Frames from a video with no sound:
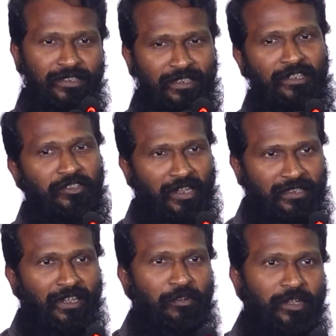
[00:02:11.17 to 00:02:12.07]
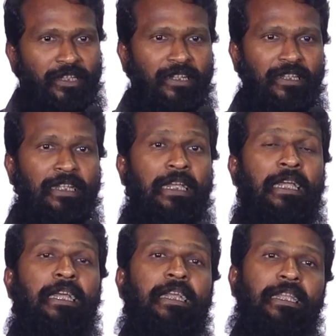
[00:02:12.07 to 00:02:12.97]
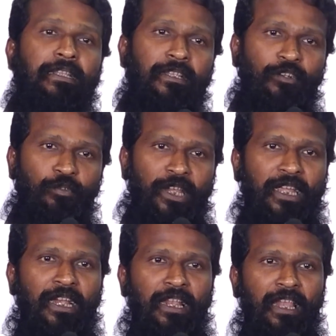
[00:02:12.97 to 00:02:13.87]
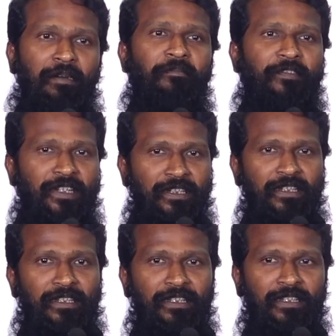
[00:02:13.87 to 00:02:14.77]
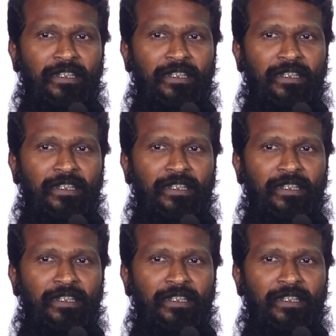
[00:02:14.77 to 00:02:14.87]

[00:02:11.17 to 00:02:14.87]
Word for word: சில ஷார்ட்ஸ் எல்லாம் கூட இருக்குது இந்த குறைகளெல்லாம் விட்டுட்டு